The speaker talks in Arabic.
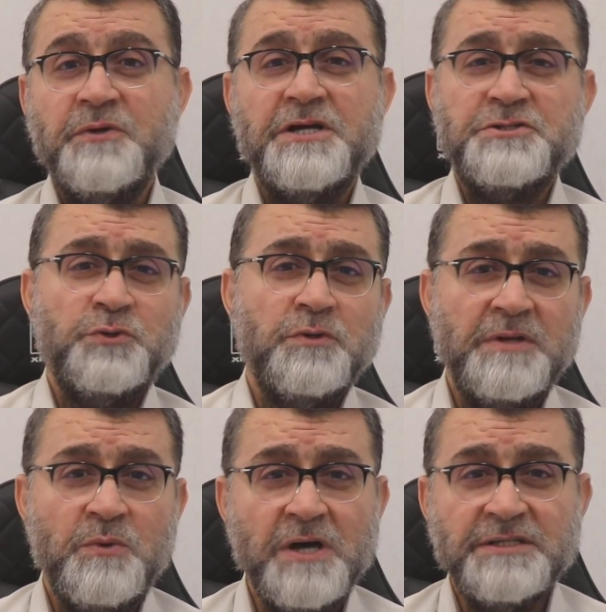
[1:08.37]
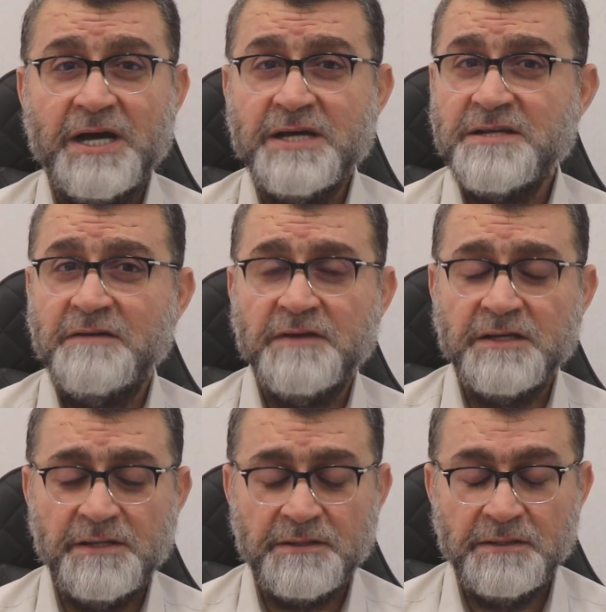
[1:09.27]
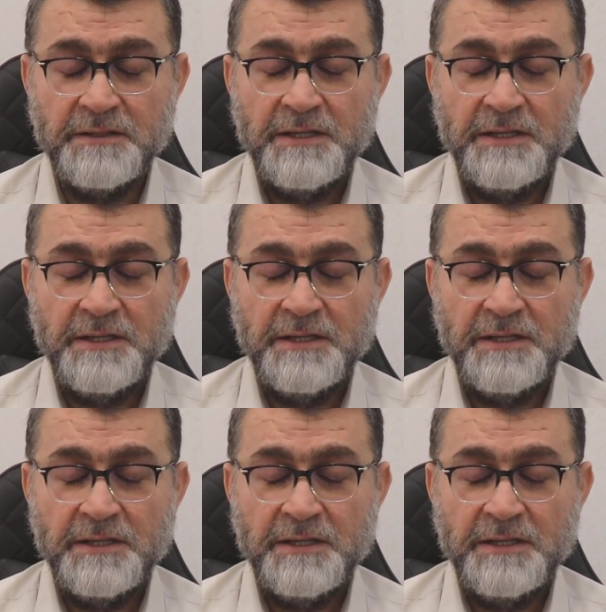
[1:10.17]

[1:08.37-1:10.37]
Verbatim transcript: يشعر بالوقت عكس الفقير